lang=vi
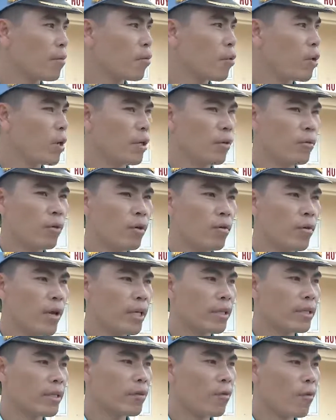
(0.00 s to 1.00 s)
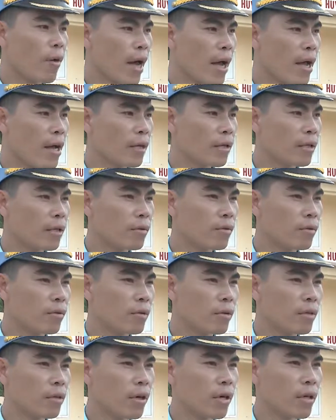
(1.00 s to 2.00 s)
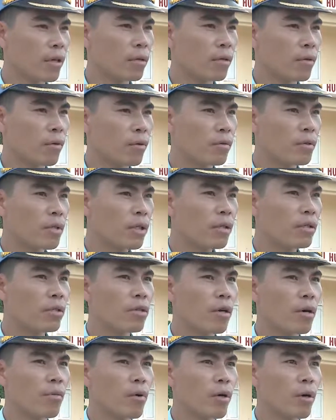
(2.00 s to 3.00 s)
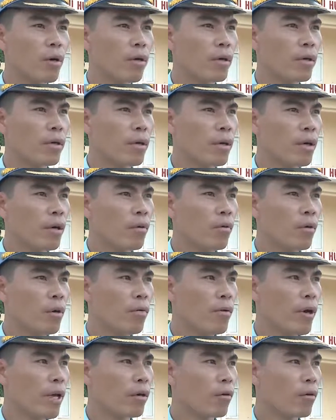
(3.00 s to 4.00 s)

buổi huấn luyện chính khóa thì chúng tôi còn tổ chức cho bộ đội huấn luyện